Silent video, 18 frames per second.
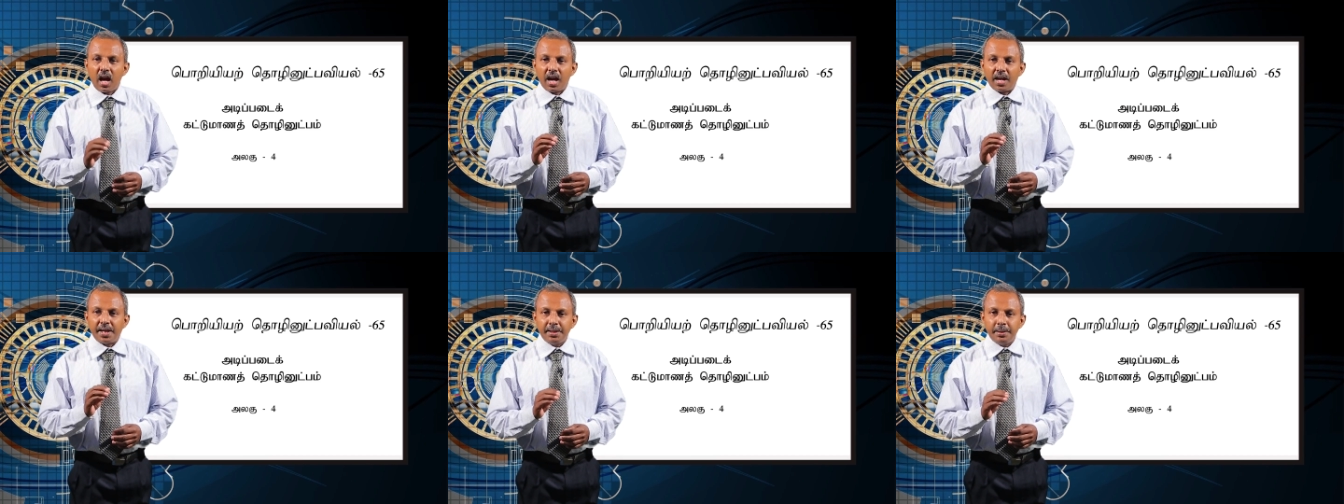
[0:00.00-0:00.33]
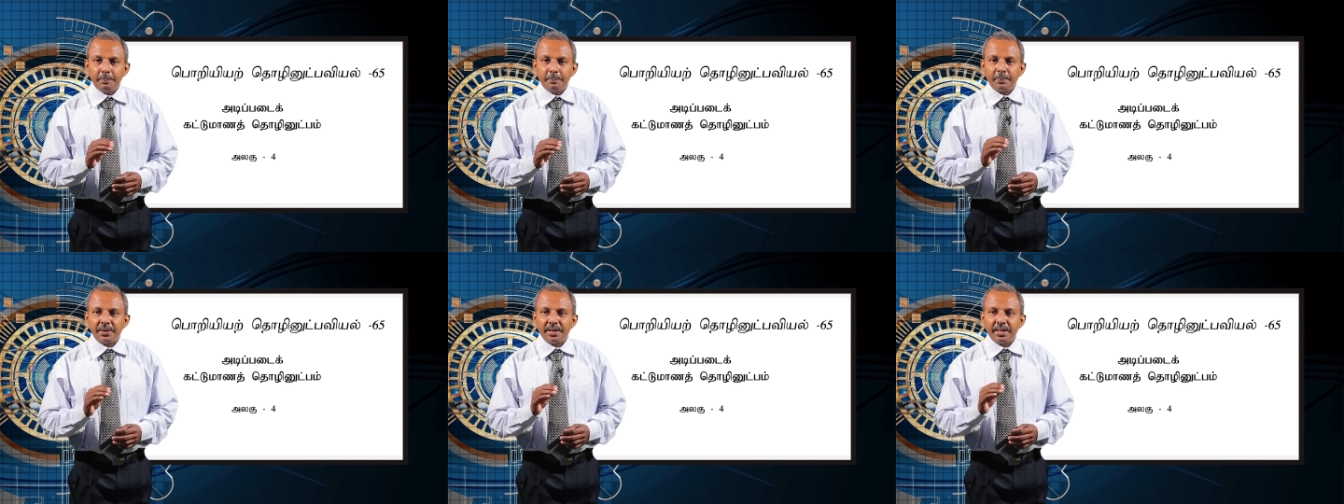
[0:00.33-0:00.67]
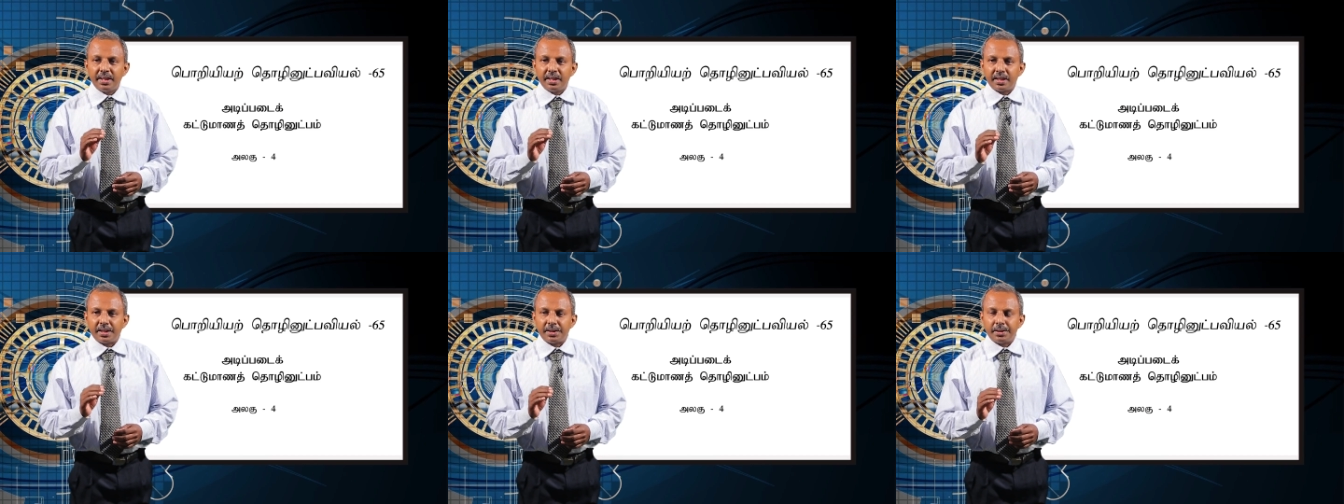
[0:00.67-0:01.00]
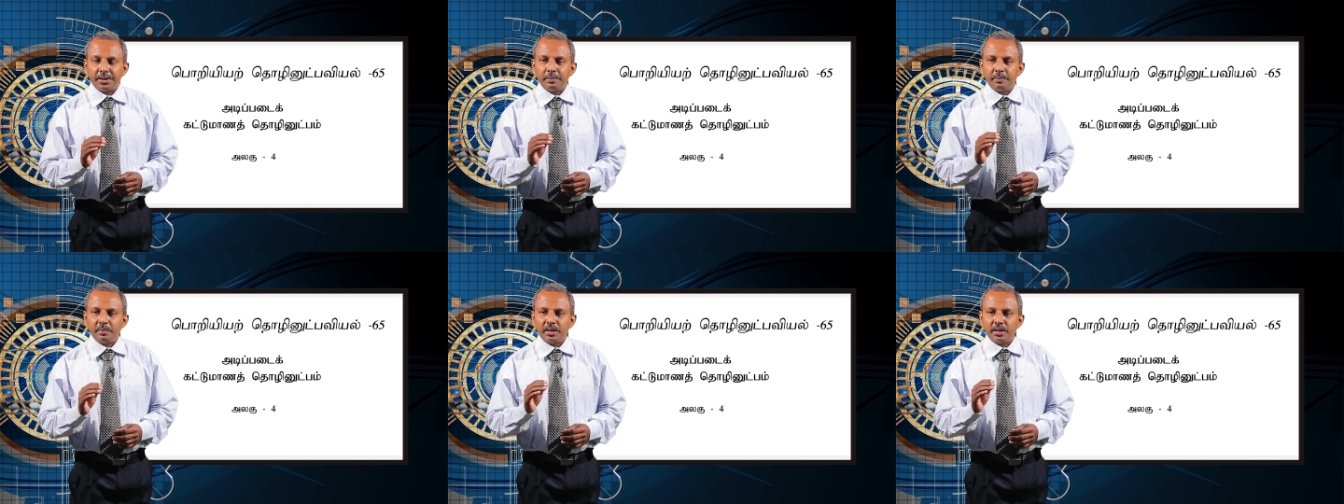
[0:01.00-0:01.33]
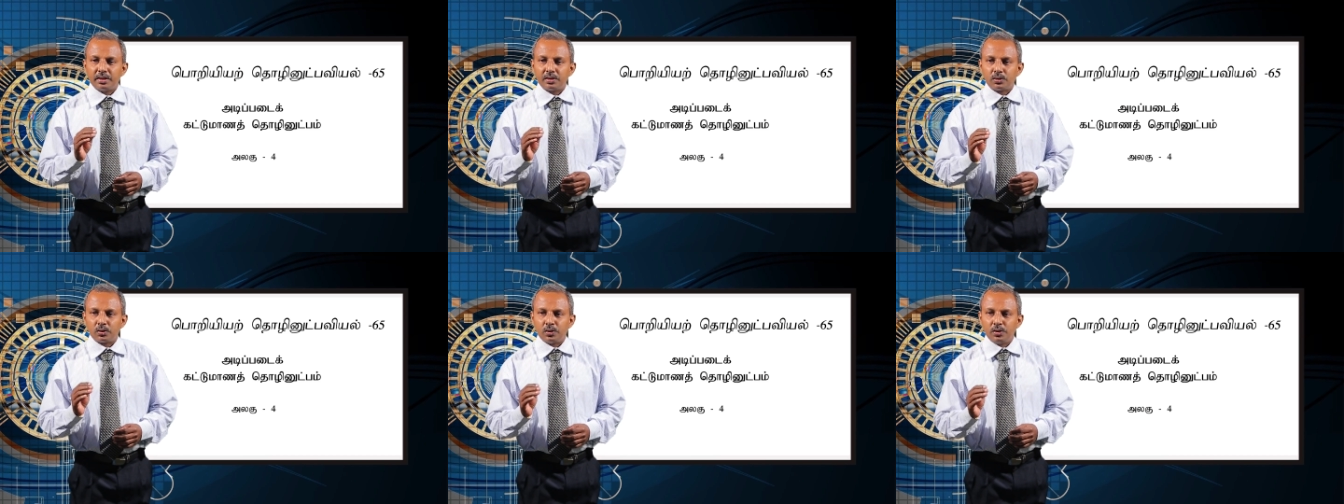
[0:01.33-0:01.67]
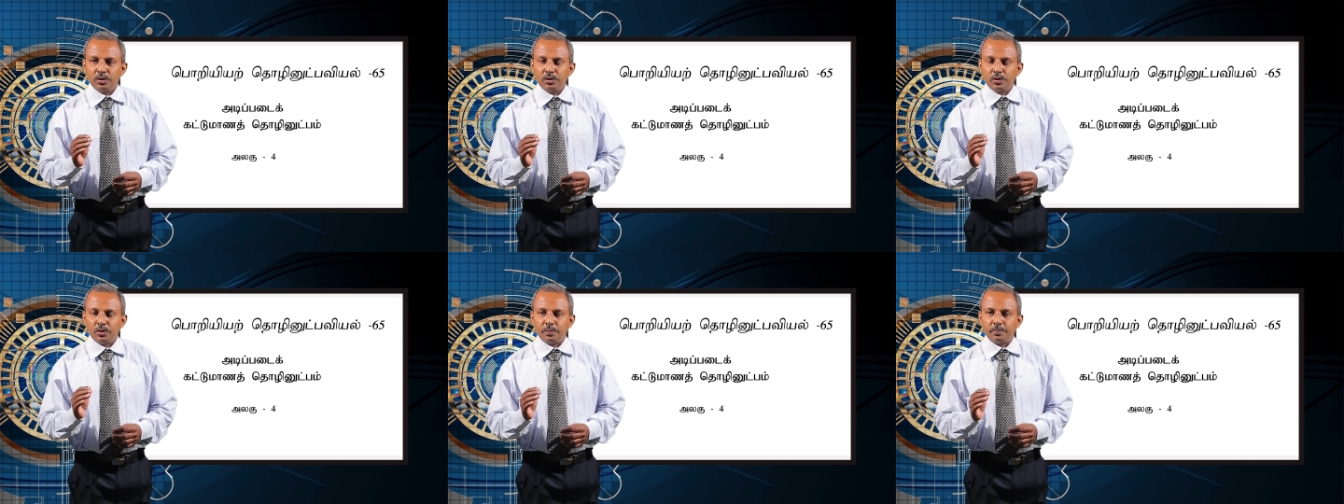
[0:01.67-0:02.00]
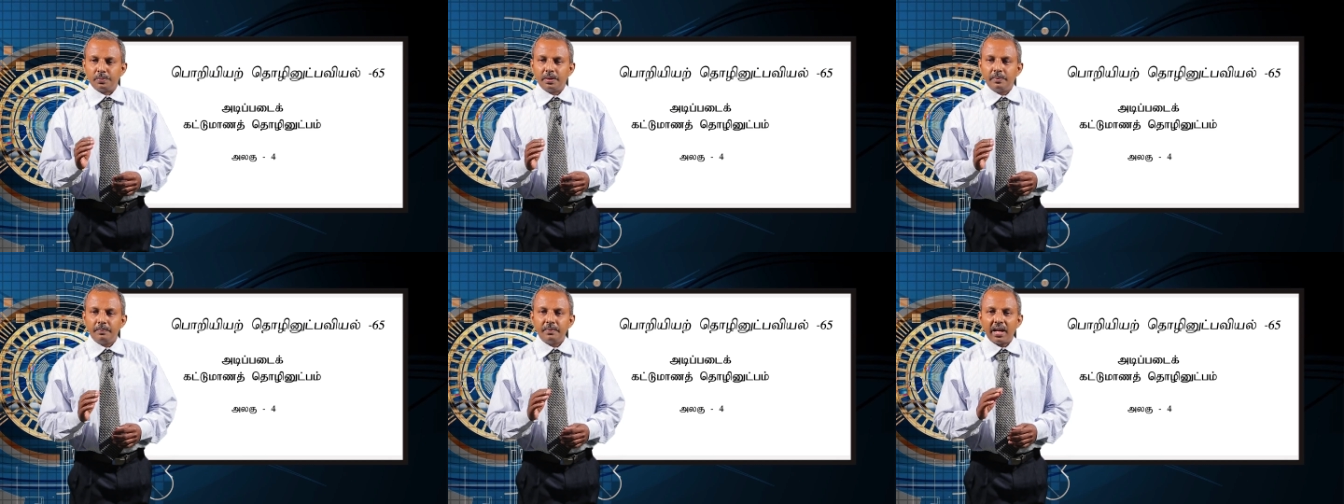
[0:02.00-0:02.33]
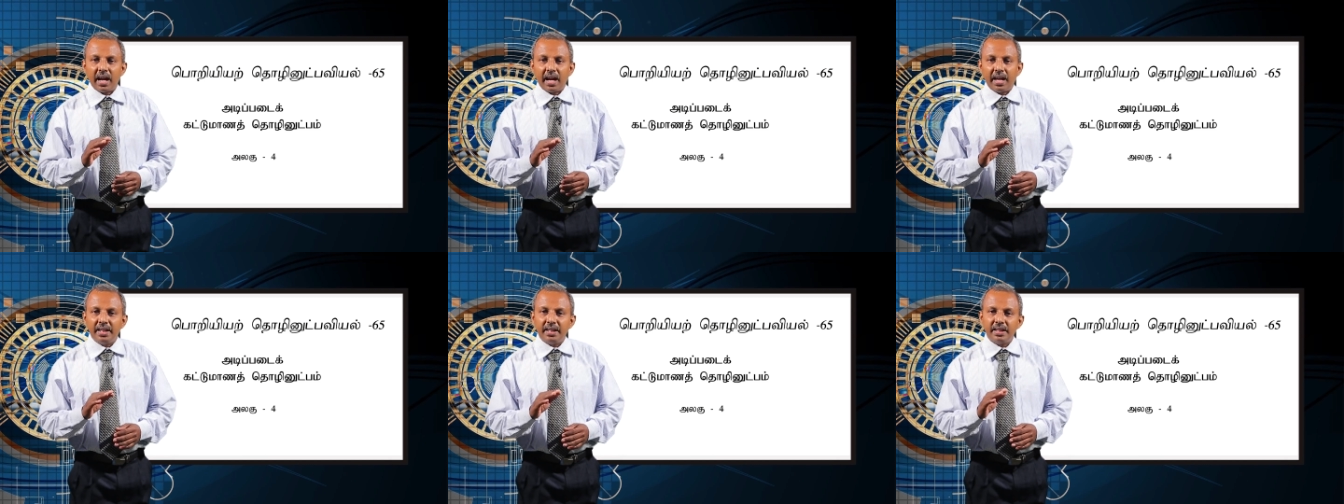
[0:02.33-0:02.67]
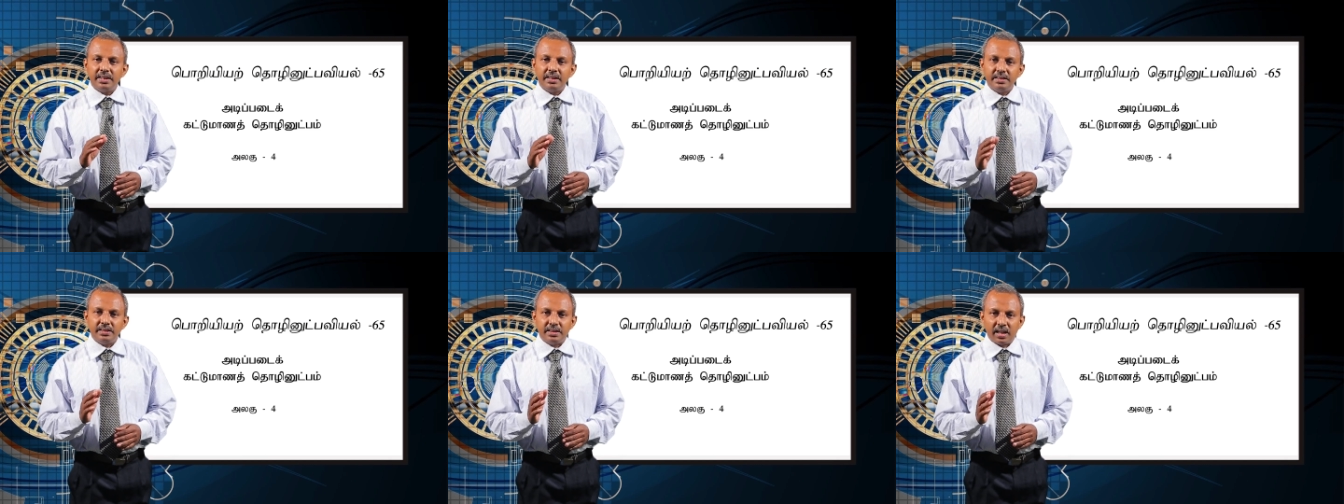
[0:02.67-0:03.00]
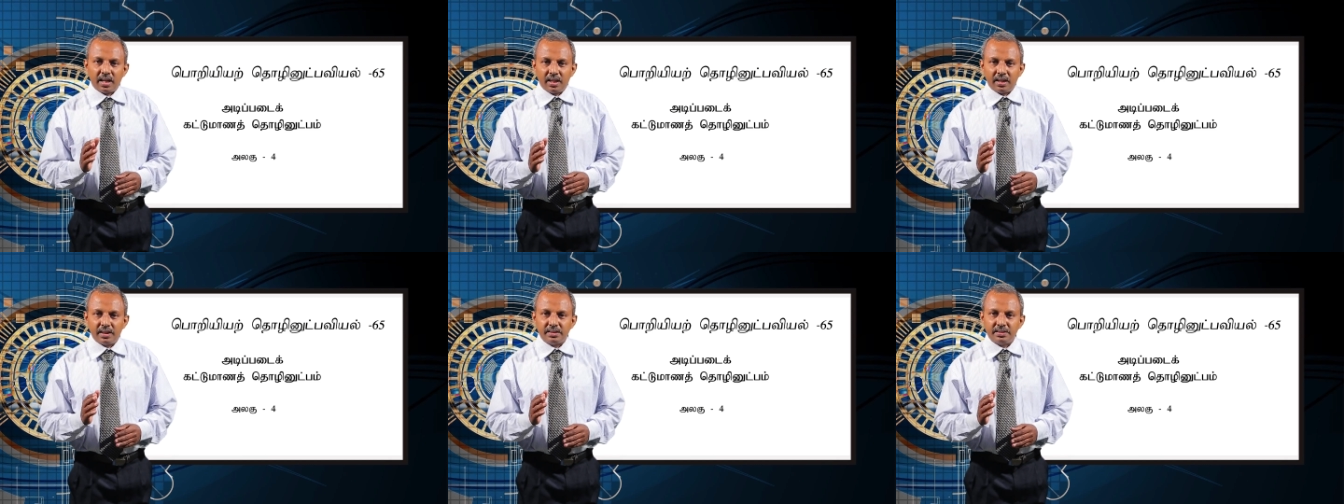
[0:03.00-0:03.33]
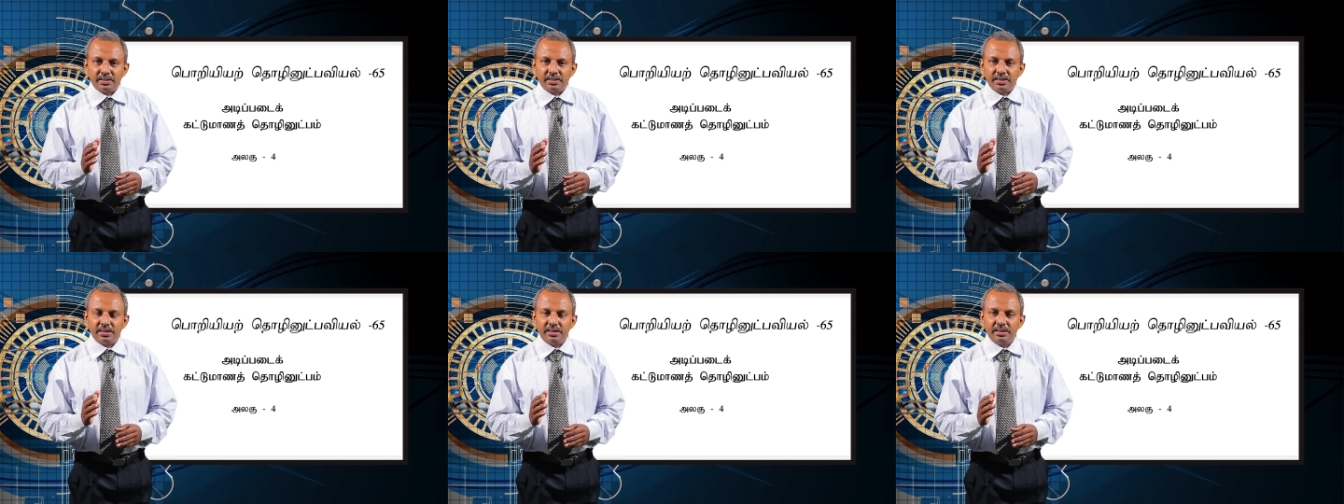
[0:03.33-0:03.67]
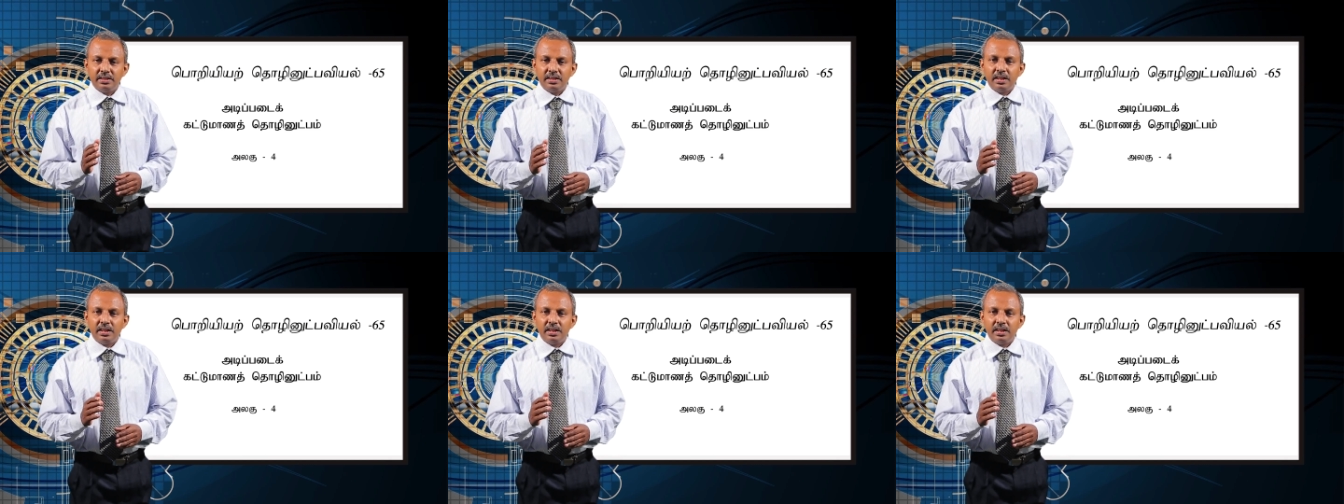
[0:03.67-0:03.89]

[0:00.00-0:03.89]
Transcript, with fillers: அடிப்படை கட்டுமான தொழில்நுட்பம் அலகு நான்கின்